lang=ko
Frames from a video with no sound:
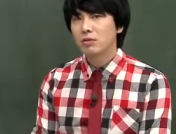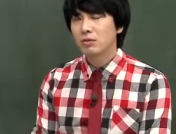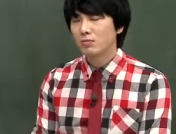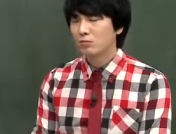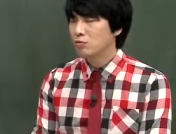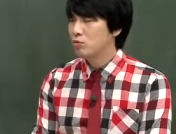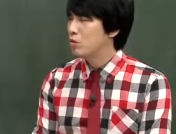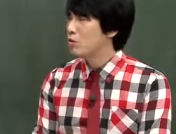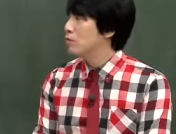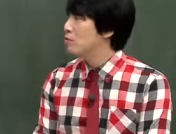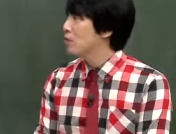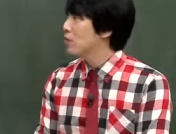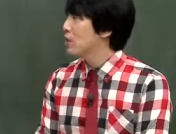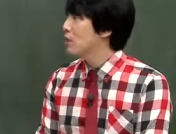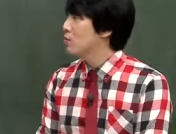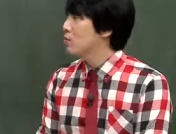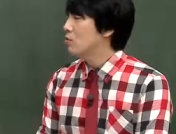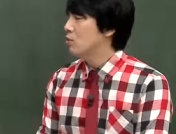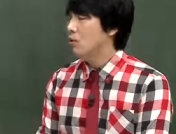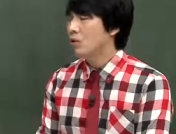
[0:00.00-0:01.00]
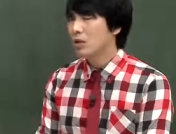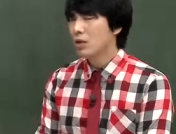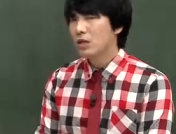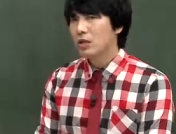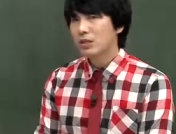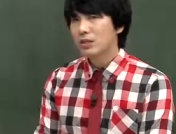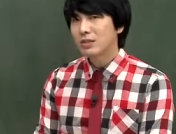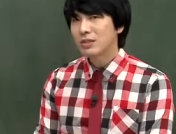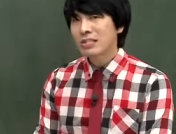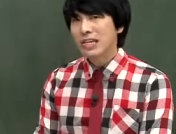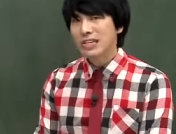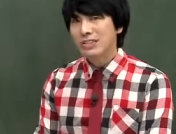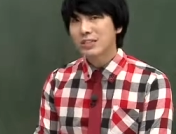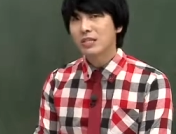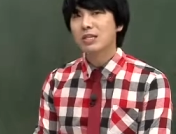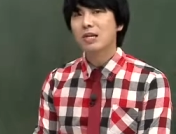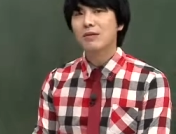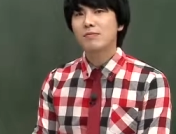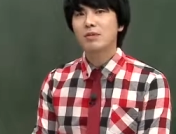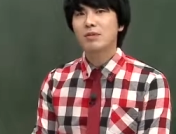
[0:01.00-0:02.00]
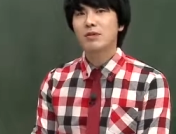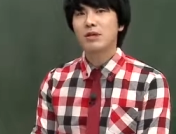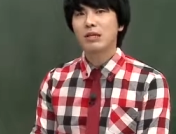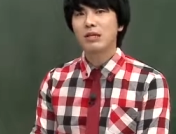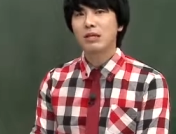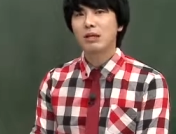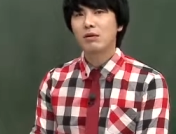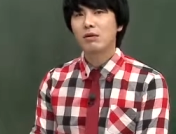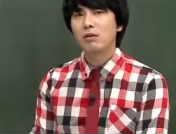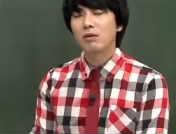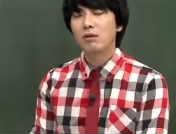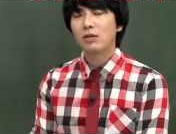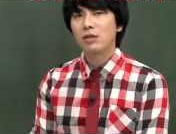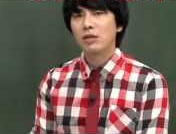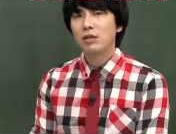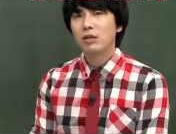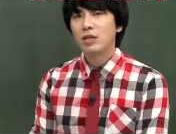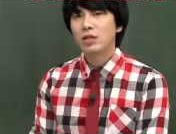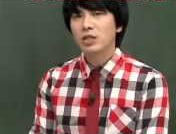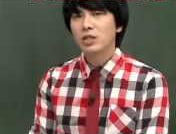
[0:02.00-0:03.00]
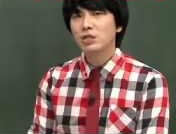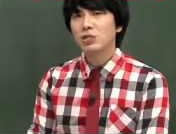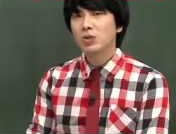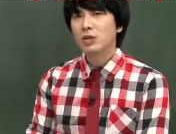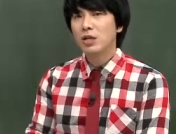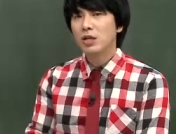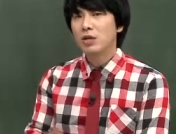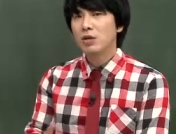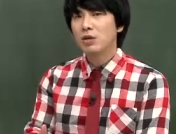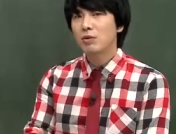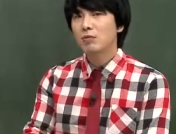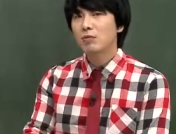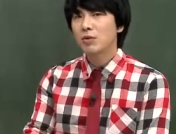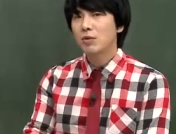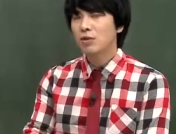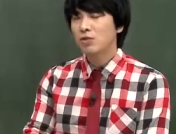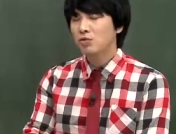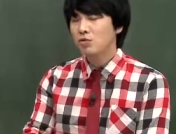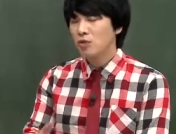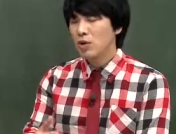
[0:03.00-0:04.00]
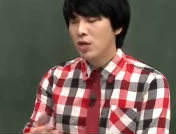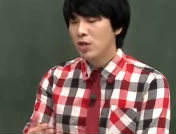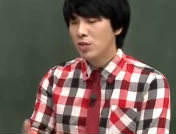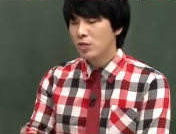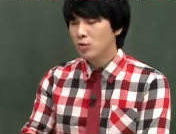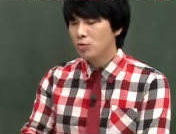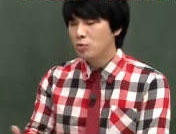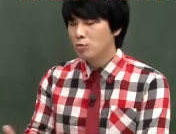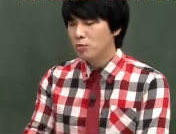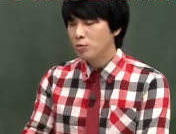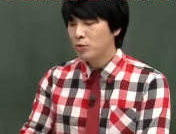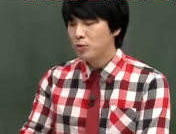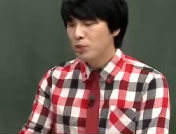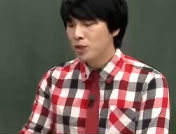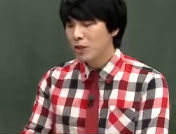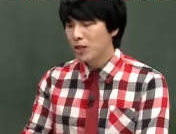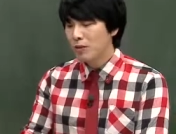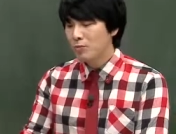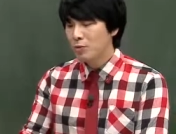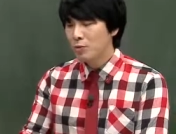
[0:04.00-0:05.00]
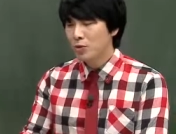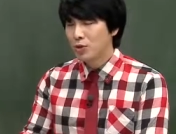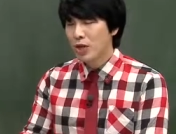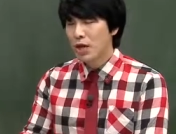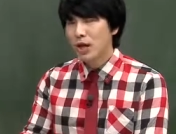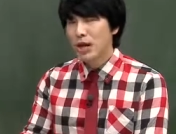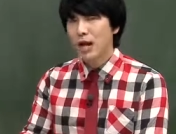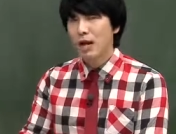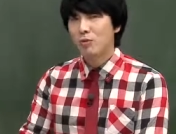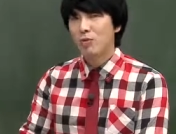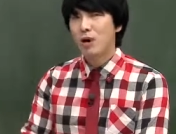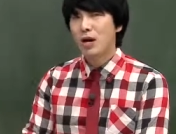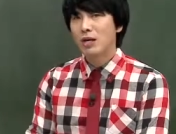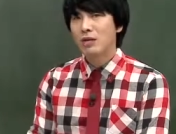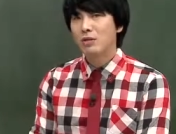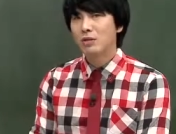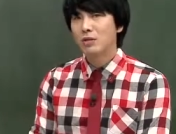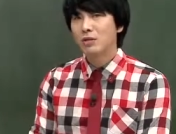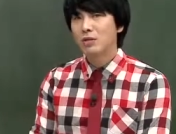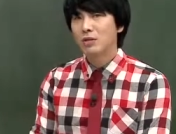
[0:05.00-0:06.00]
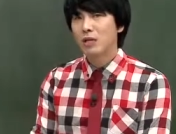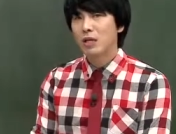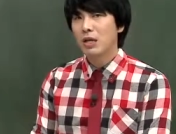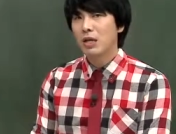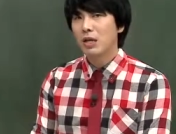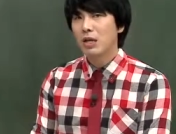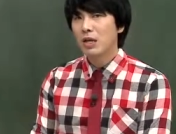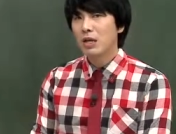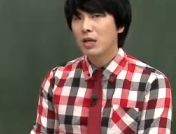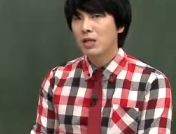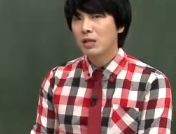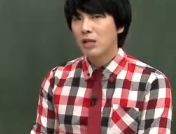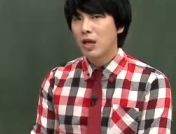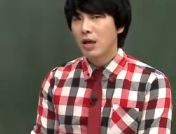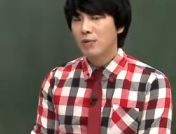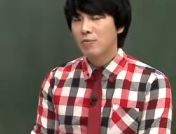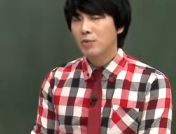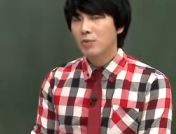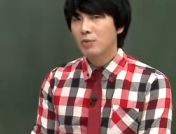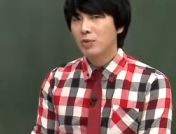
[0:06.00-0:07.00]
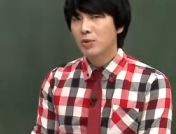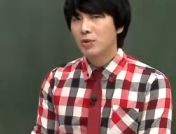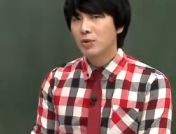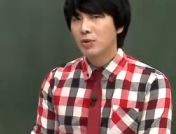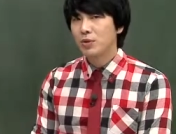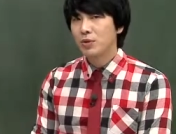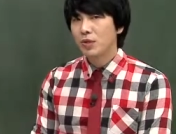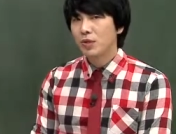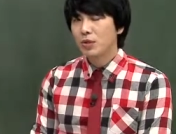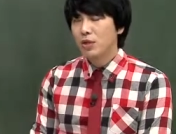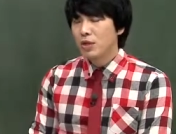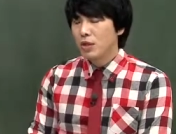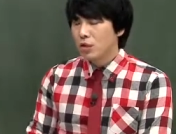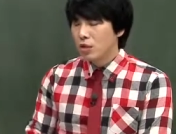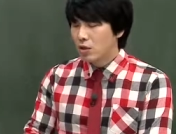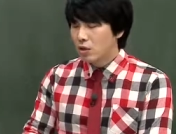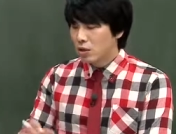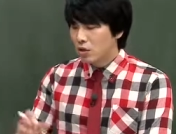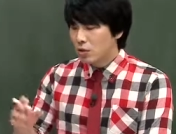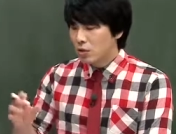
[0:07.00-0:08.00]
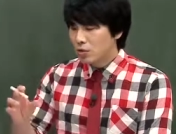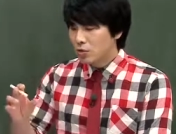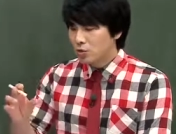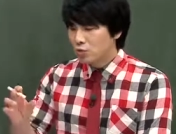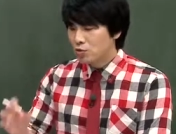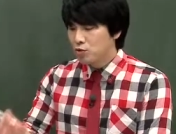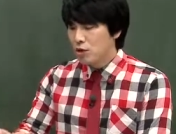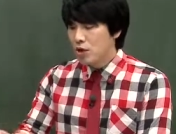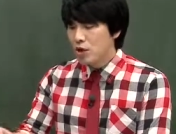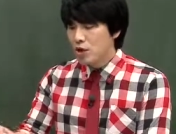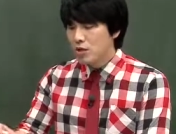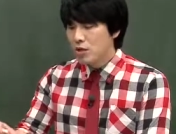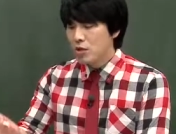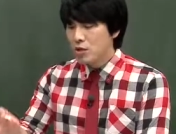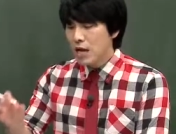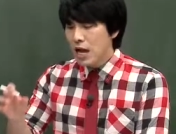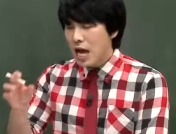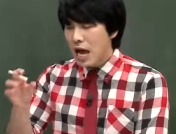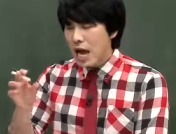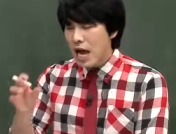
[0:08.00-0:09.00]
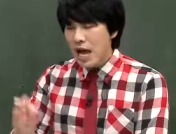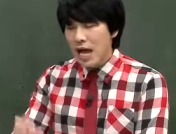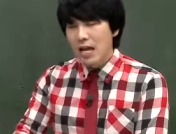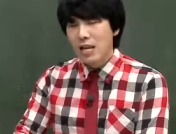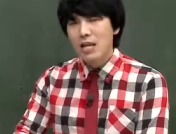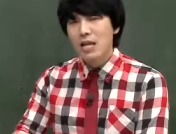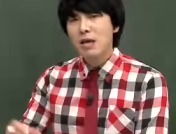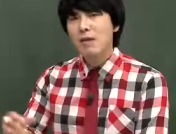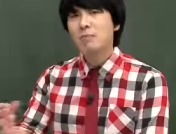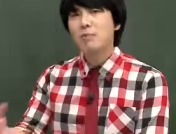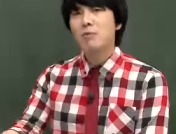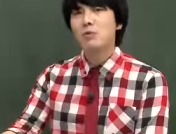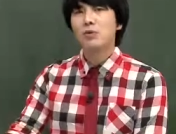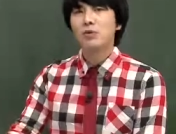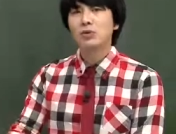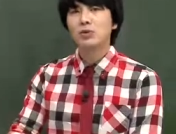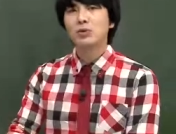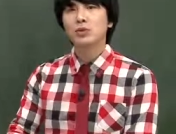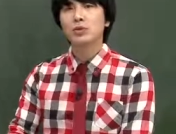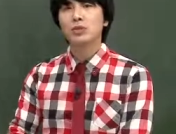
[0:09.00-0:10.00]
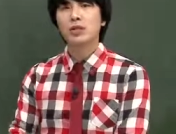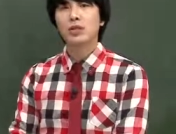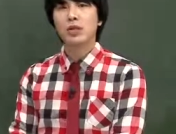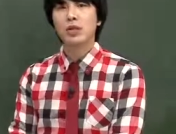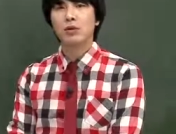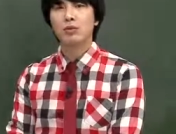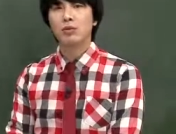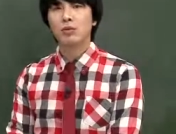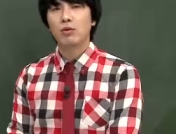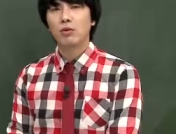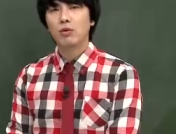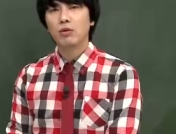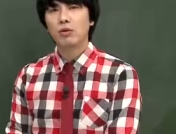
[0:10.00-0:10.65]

무엇보다도 자신감인 것 같아요. 기존에 여러분들이 수학을 수포자다 뭐다라고 하는 것들이 대부분 어, 수학을 안 해본 거죠 제대로.